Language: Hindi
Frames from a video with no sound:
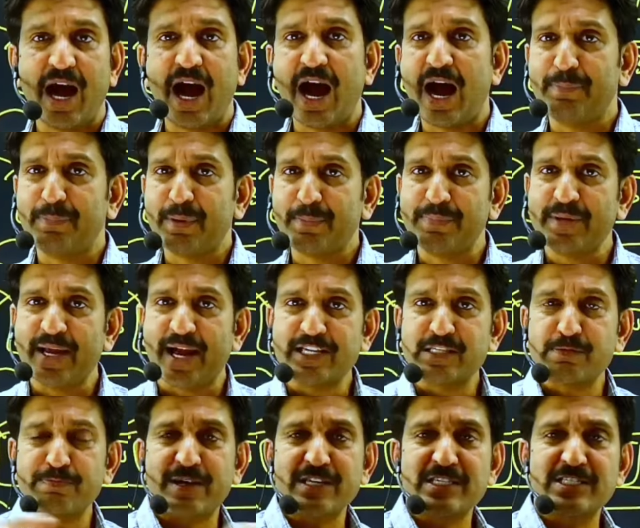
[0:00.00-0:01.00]
आप अपने
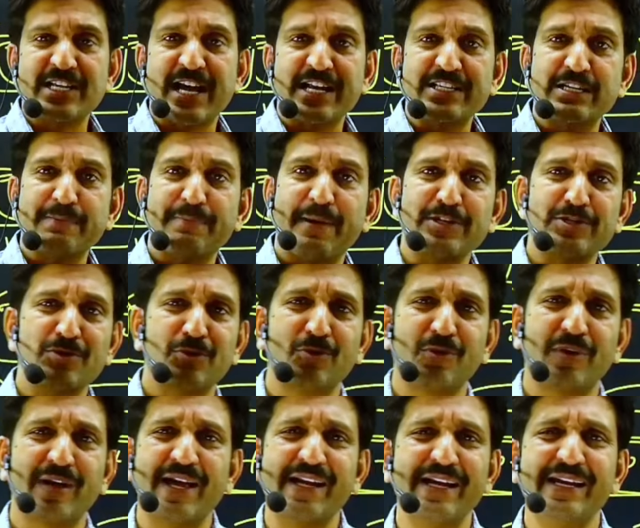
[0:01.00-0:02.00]
आसपास चार से पांच लोग
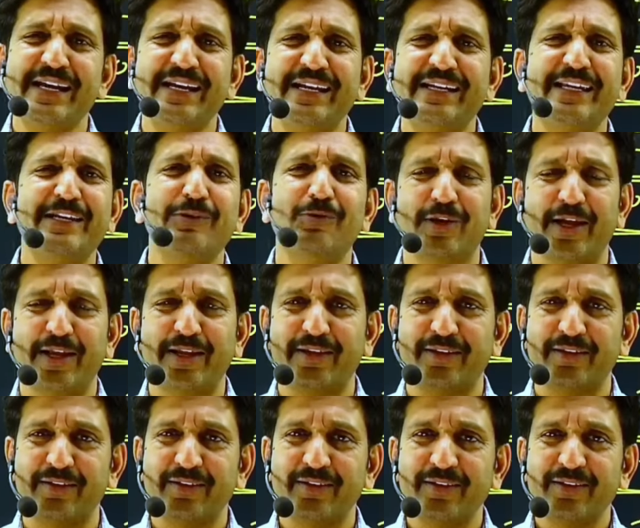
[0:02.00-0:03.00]
अरे नहीं नहीं होगा रे
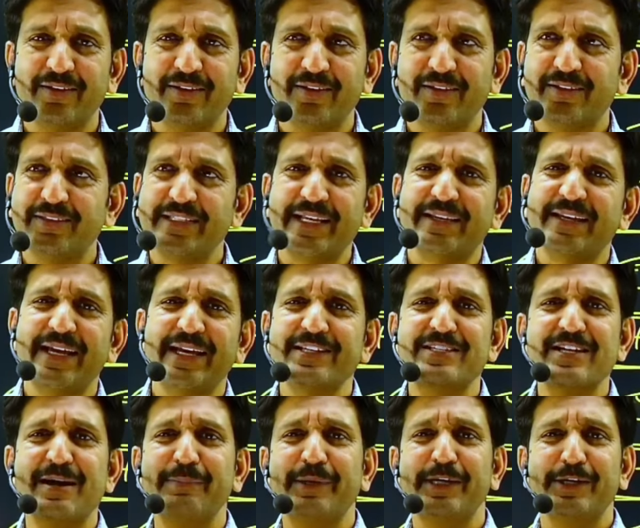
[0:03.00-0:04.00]
देखना
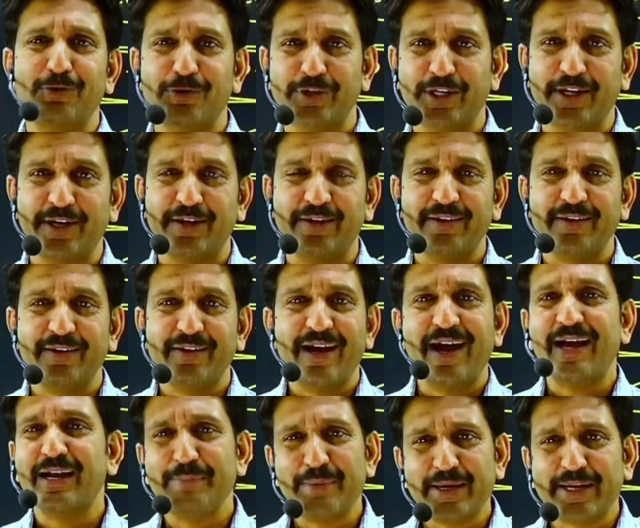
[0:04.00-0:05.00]
एग्जाम नहीं होगी रे
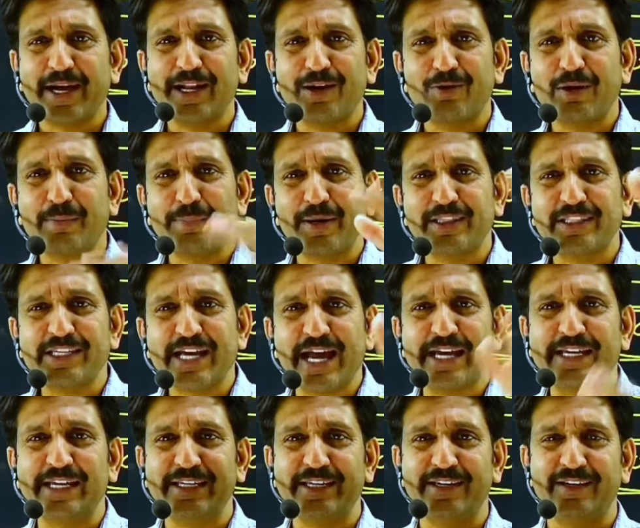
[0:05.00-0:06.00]
अरे मैं कह रहा हूं ना भर्ती
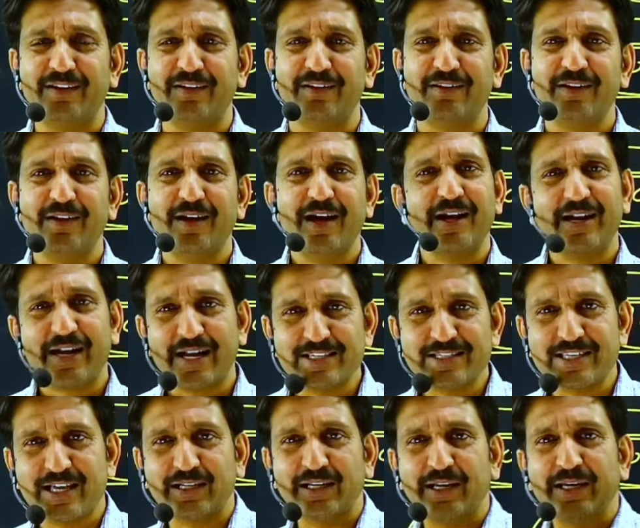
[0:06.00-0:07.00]
आएगी नहीं ना अरे
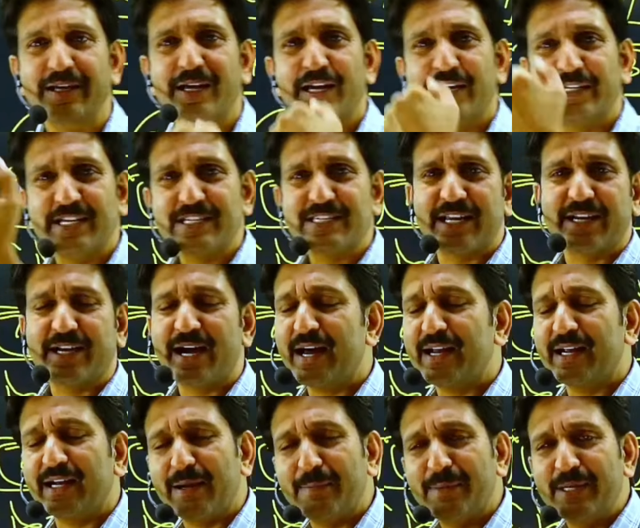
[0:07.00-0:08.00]
राजस्थान की ये सरकार
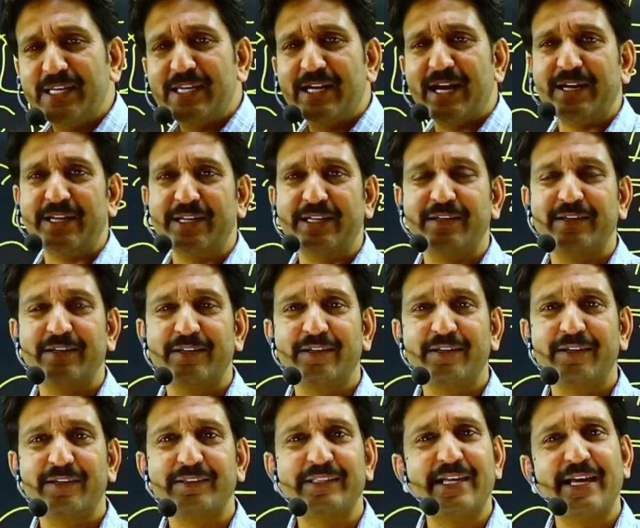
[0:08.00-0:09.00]
है कभी नहीं आनी
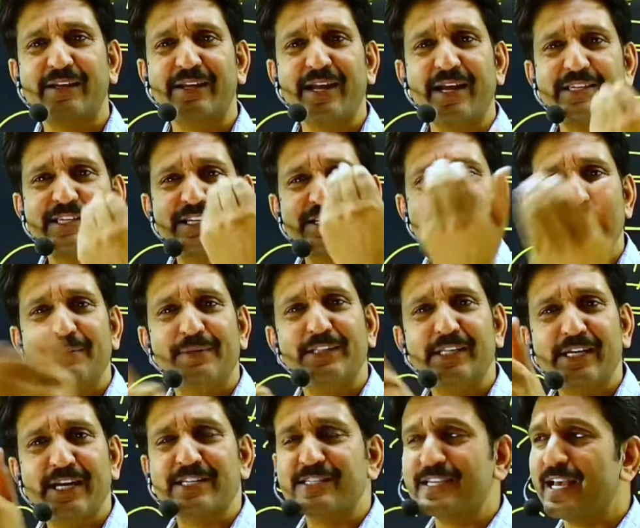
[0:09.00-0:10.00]
देखना शिक्षा
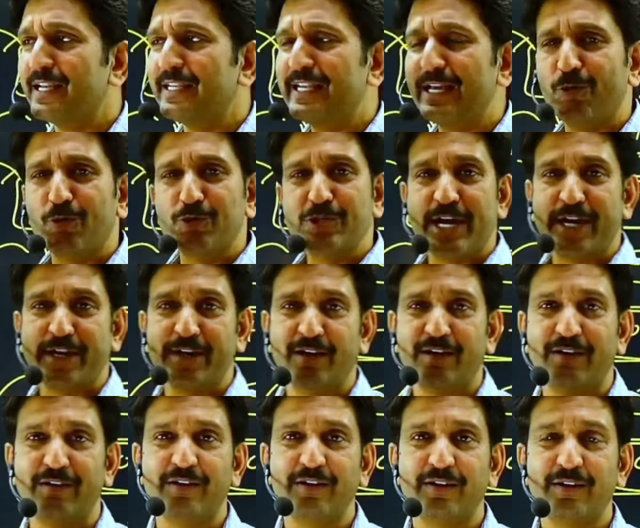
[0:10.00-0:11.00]
मंत्री ऐसा ये हो जाएगा